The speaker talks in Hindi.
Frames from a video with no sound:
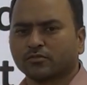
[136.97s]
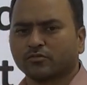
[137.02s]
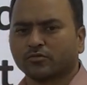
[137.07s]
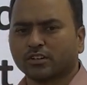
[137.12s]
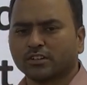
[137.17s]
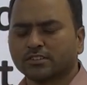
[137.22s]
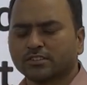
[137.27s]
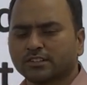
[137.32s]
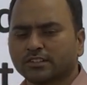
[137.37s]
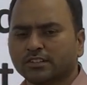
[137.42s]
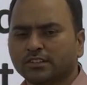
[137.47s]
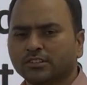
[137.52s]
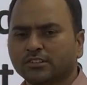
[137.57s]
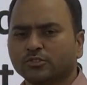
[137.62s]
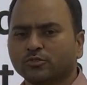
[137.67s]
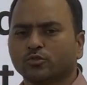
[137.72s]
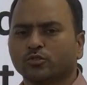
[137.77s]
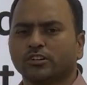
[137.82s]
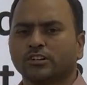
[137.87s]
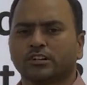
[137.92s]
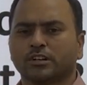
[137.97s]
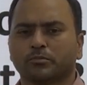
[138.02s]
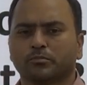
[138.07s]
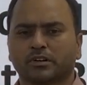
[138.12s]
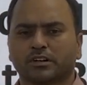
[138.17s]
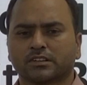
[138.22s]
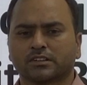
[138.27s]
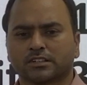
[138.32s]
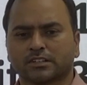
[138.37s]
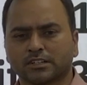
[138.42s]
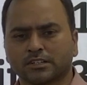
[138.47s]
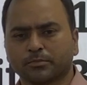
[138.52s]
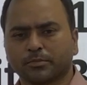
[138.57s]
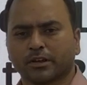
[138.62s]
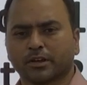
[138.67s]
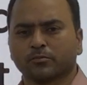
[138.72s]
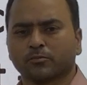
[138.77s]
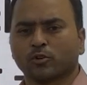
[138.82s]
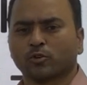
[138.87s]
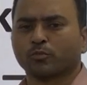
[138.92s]
वन से यूनिट नंबर थ्री पे
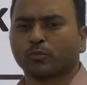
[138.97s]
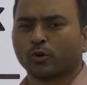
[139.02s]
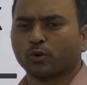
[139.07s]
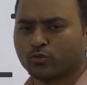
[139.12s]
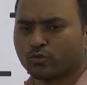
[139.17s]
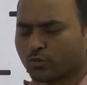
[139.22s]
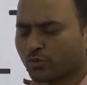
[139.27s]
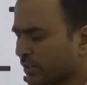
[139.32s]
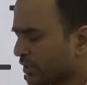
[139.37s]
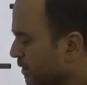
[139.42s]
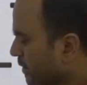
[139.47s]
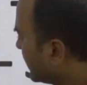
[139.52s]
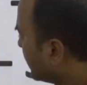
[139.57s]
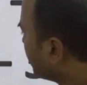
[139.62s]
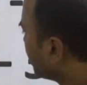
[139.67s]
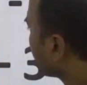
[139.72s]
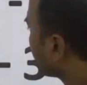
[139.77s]
हम लोग पहुंच चुके हैं